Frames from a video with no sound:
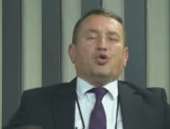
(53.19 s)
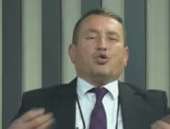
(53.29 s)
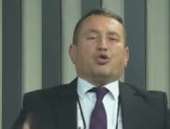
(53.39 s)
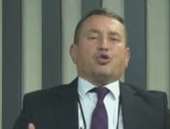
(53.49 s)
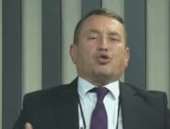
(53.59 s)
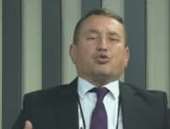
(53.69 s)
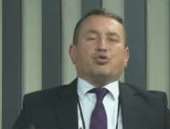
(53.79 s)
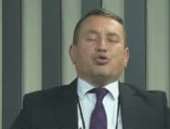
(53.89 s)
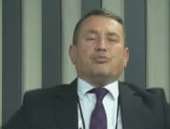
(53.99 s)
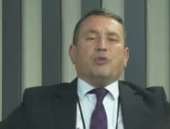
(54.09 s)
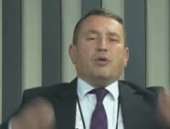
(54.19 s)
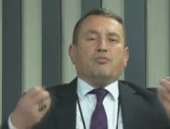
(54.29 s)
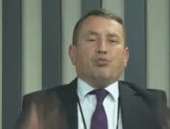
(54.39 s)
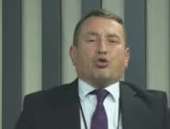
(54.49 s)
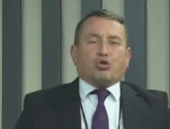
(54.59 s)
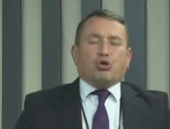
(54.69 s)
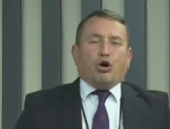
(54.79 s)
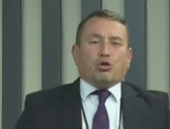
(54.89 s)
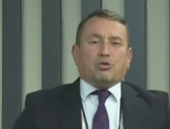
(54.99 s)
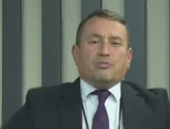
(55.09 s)
Gurur duydum, mutlu
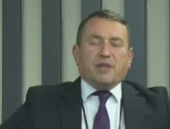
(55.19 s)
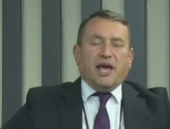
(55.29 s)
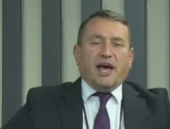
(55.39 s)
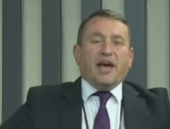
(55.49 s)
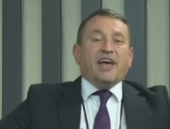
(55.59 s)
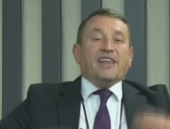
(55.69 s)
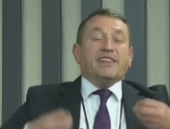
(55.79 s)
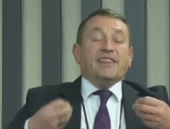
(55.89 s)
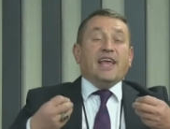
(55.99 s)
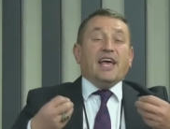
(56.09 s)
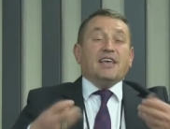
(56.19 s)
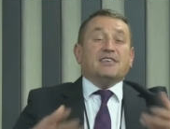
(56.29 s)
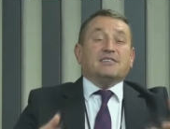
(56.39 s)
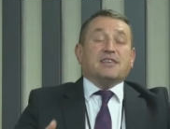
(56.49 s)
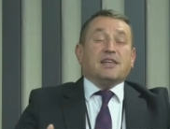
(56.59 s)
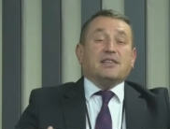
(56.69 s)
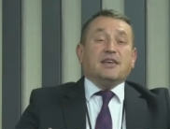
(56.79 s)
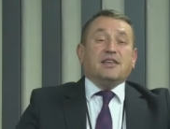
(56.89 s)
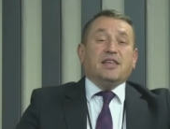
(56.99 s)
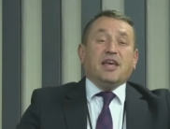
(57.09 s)
oldum. Niye? Ne
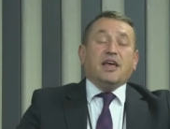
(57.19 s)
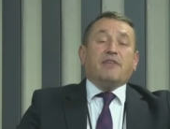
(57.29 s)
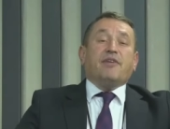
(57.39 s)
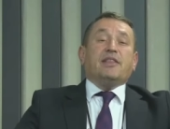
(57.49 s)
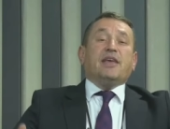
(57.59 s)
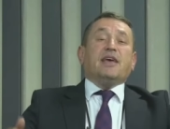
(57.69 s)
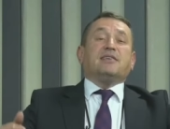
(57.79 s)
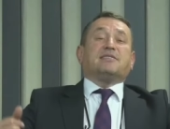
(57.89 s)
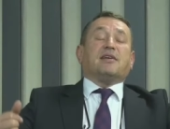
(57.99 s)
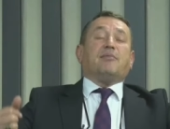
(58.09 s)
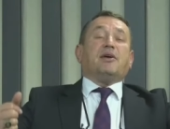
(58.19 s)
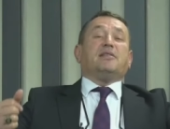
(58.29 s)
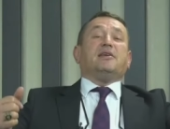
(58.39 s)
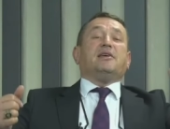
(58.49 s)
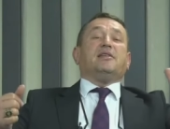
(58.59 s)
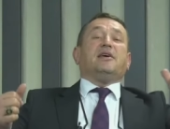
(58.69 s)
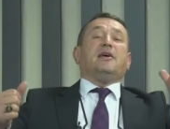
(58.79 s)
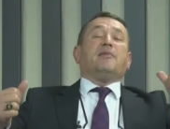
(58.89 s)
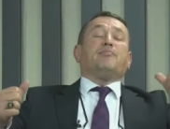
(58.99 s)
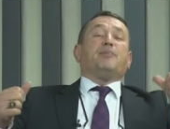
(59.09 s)
istediğini ve ne istemediğini
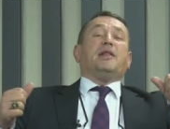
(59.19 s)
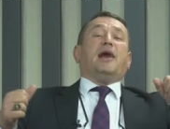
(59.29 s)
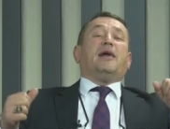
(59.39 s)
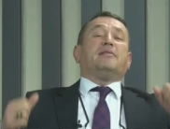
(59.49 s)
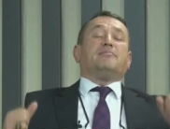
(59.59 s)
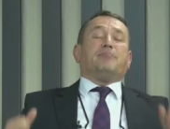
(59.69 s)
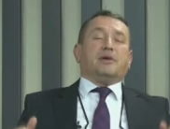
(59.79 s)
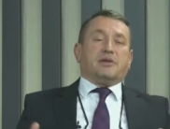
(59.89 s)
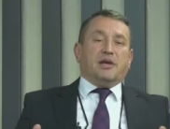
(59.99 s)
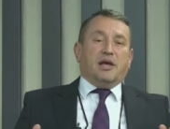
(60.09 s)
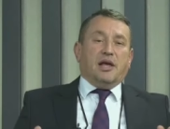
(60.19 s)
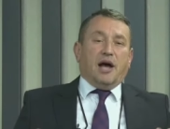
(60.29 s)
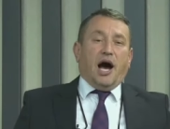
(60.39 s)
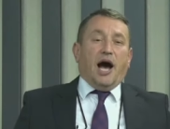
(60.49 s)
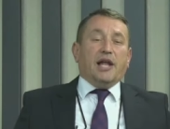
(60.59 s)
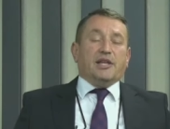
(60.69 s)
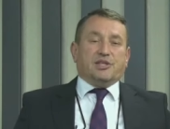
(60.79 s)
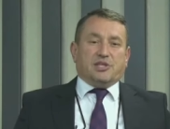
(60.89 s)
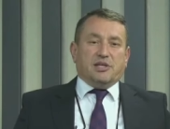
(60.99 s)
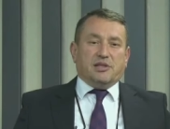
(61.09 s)
bilen bir hal
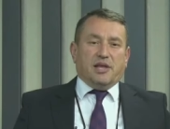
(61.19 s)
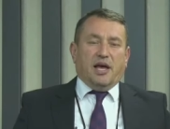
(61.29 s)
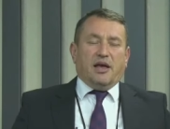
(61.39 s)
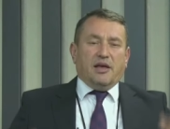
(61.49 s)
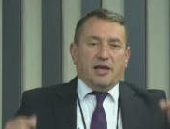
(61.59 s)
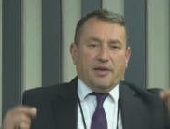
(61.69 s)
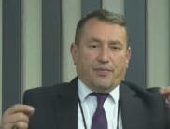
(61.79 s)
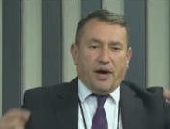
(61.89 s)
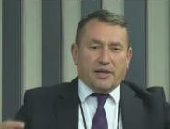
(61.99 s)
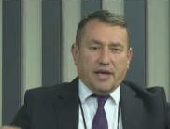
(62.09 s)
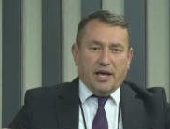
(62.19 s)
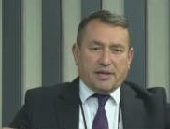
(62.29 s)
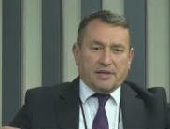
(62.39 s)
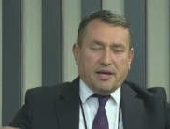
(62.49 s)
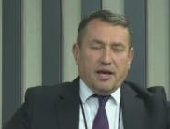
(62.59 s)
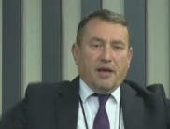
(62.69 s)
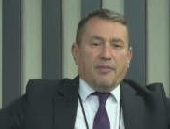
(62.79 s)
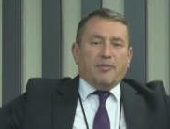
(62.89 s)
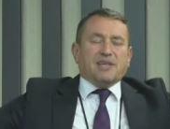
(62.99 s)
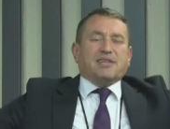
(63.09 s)
içinde ifade etti.
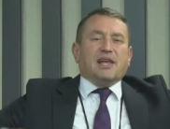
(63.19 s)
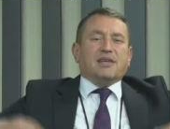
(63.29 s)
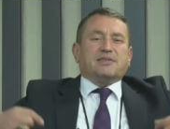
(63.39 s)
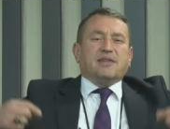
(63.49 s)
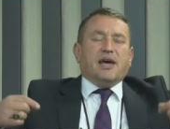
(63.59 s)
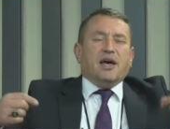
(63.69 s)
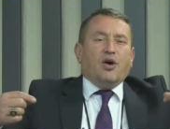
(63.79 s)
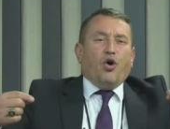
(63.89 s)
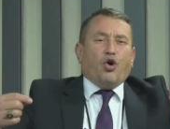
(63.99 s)
Meselesine o